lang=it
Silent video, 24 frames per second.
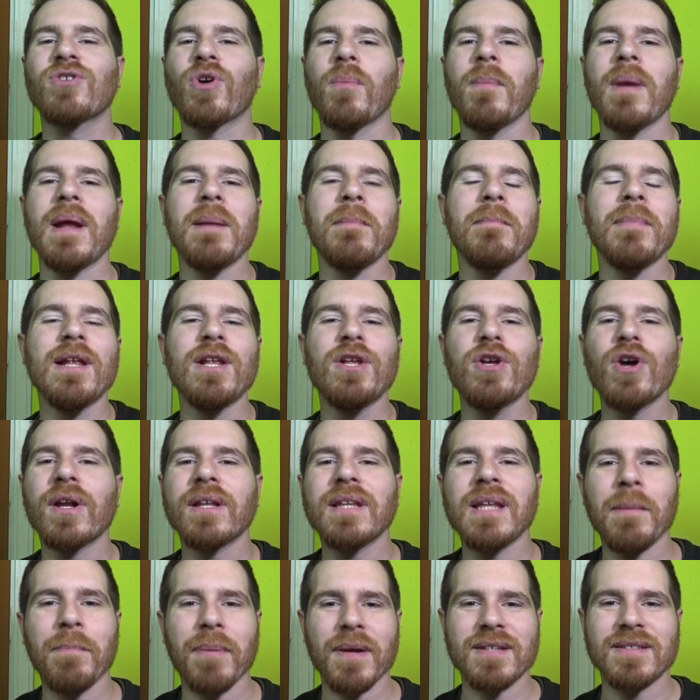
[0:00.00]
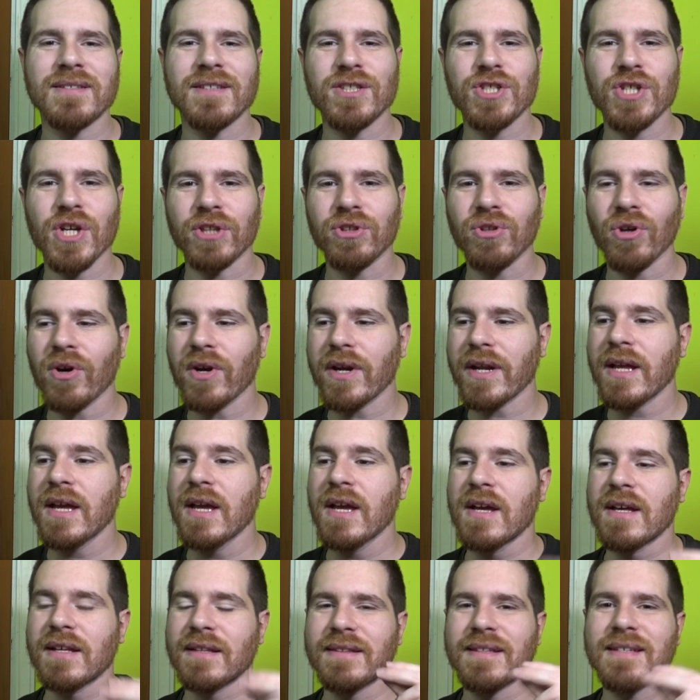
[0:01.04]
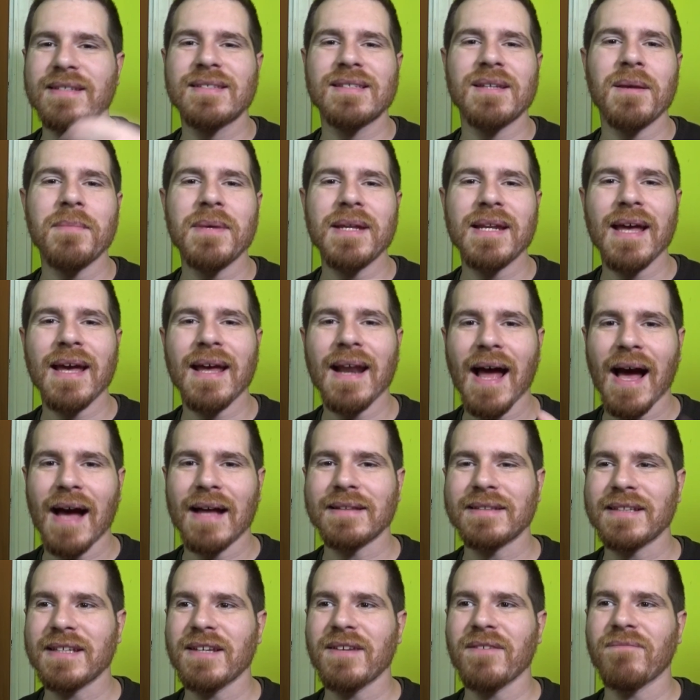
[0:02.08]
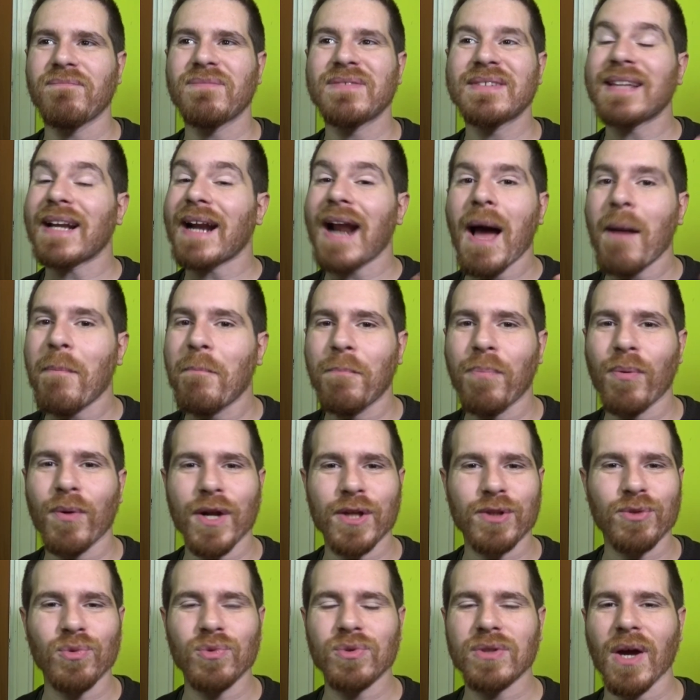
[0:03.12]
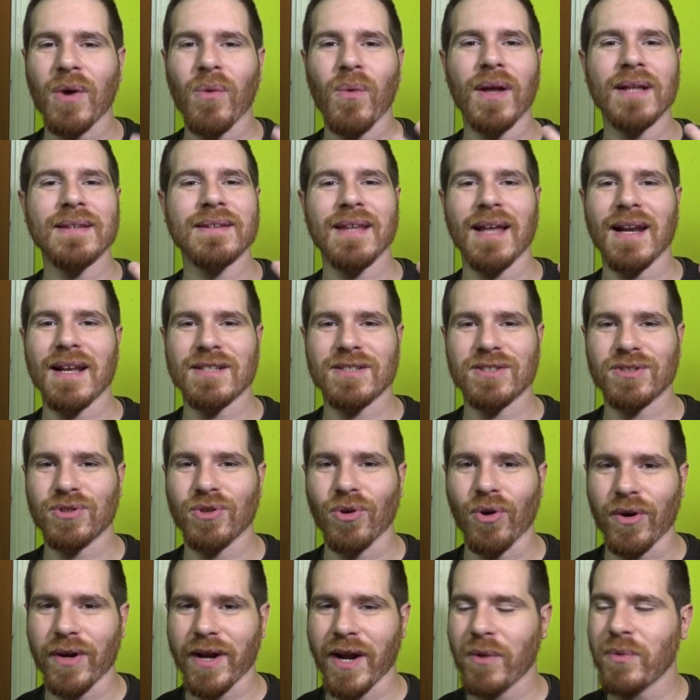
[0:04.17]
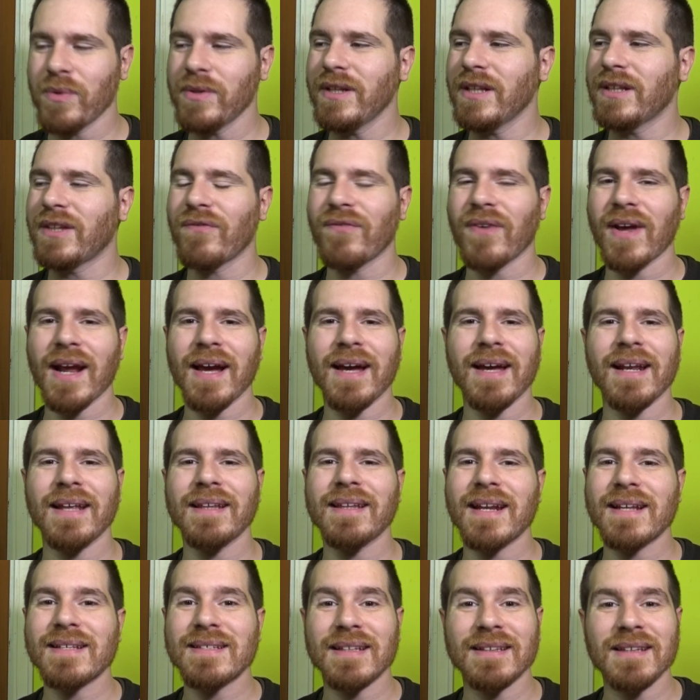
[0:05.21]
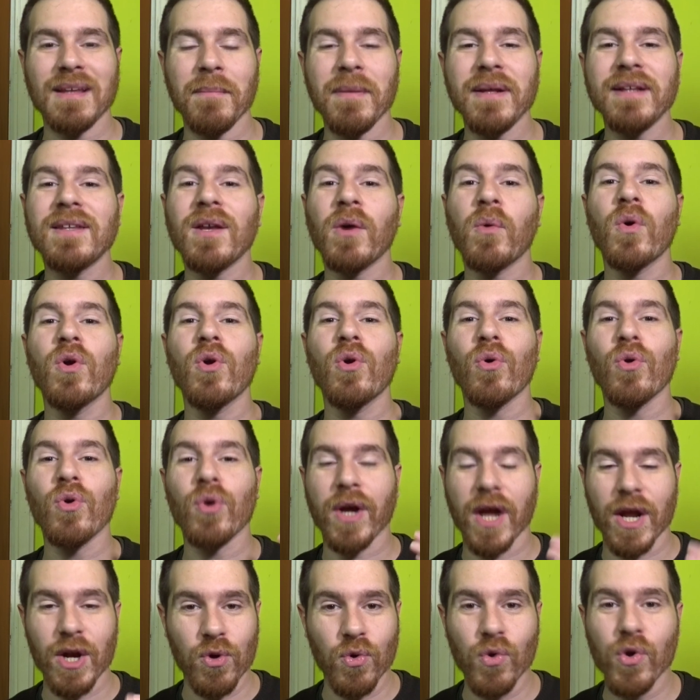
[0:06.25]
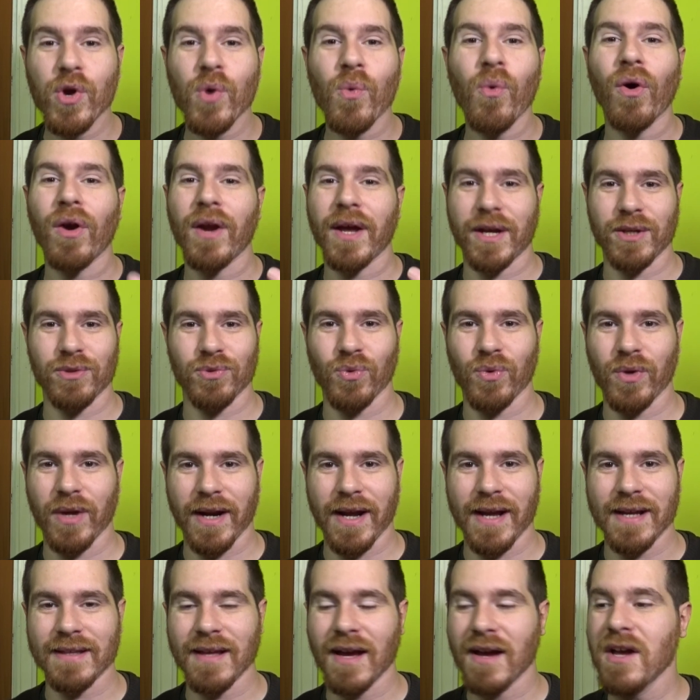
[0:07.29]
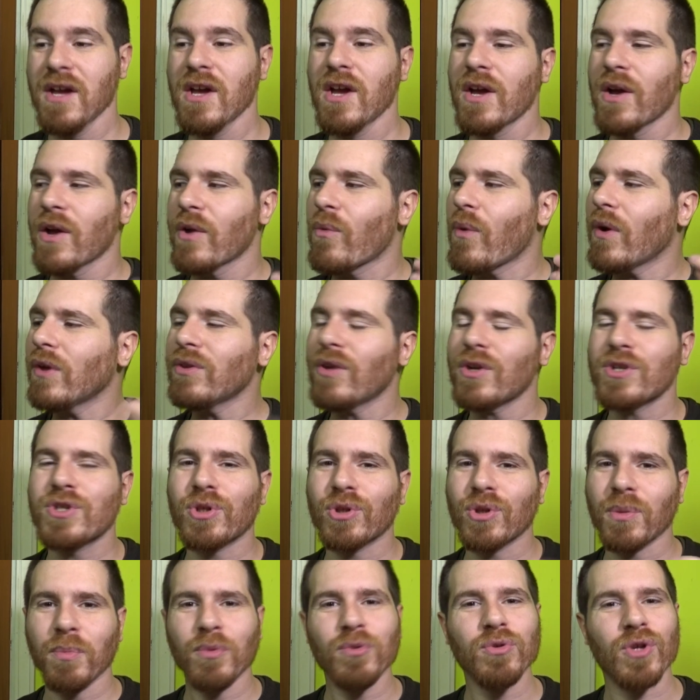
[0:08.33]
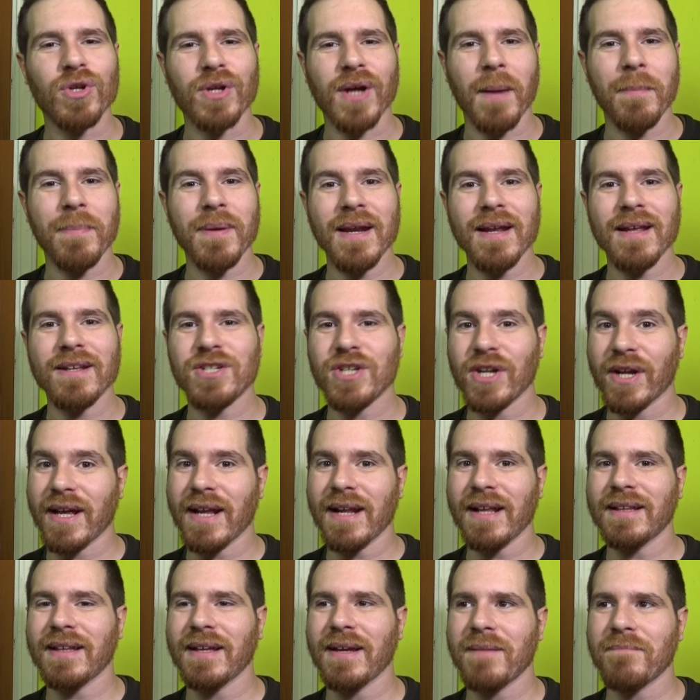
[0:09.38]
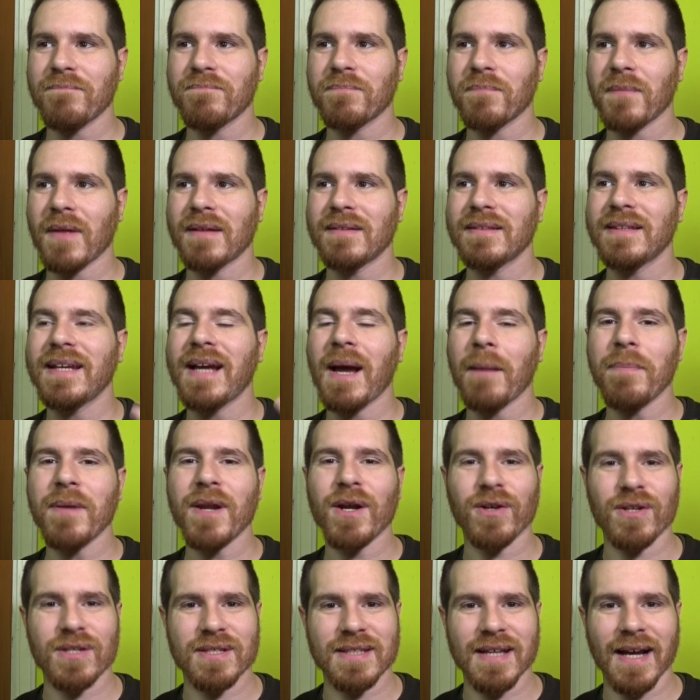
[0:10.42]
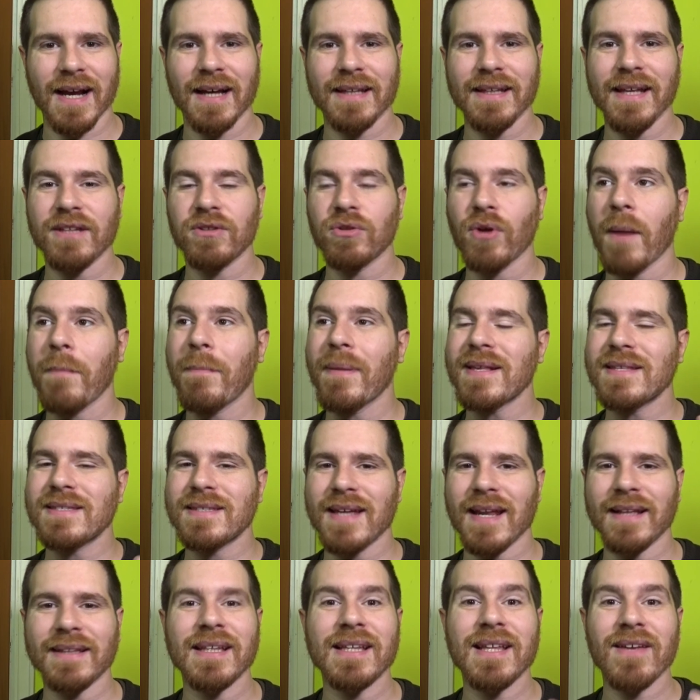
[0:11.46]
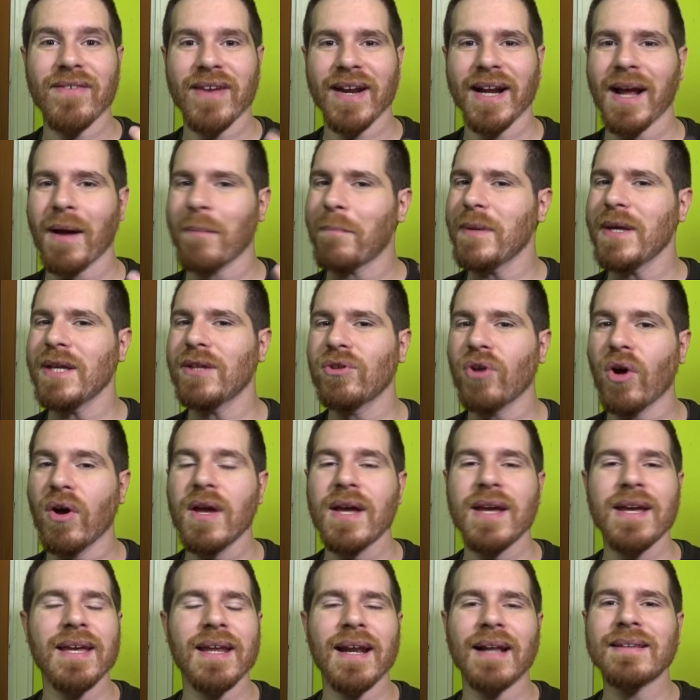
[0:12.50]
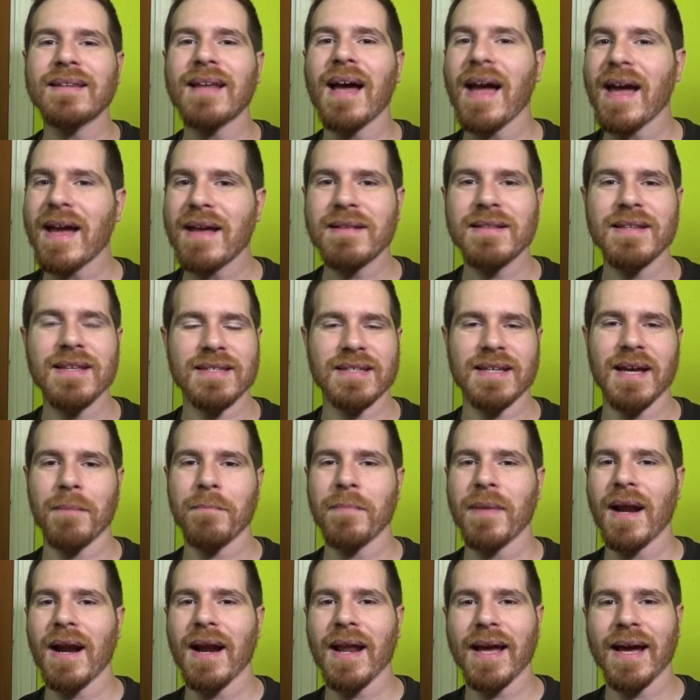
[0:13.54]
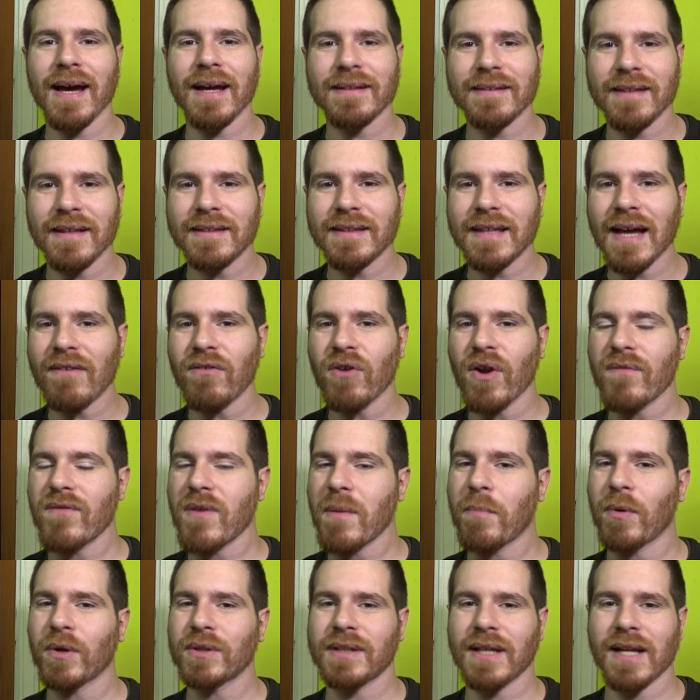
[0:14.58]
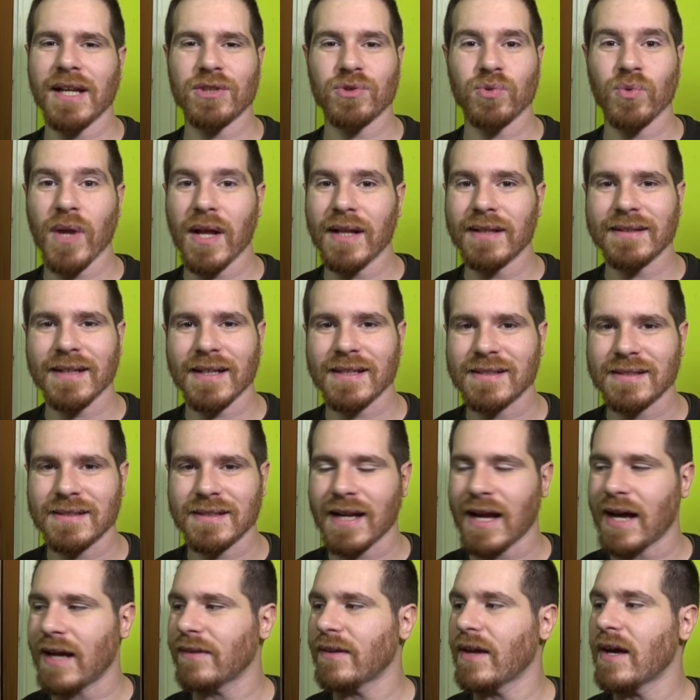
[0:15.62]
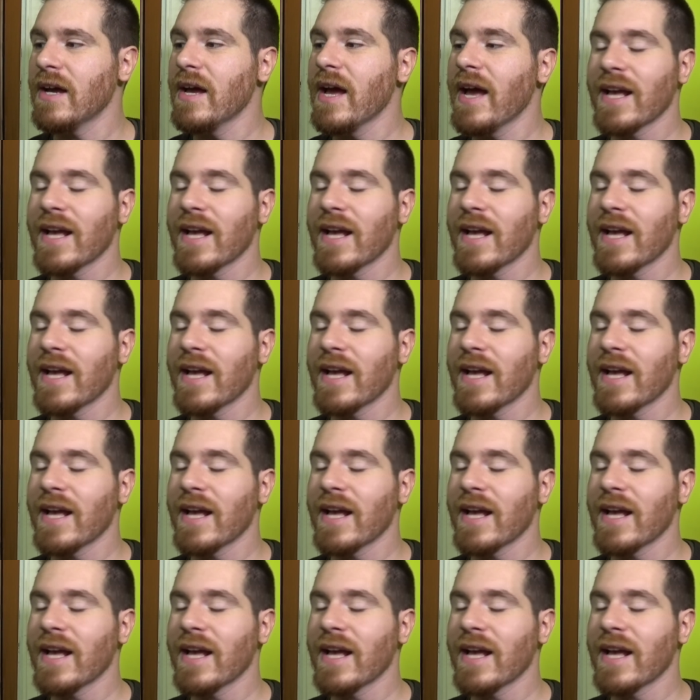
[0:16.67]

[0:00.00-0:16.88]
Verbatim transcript: come il migliore dei prestigiatori, disseminerà di trappole tutta quanta la storia, quindi ti farà credere esattamente quello che lui vuole che tu creda quando a un certo punto capire, cercherete di capire cosa sta accadendo e penserete di aver capito, in realtà Ennis cambierà le carte in tavola e vi porterà su un'altra strada.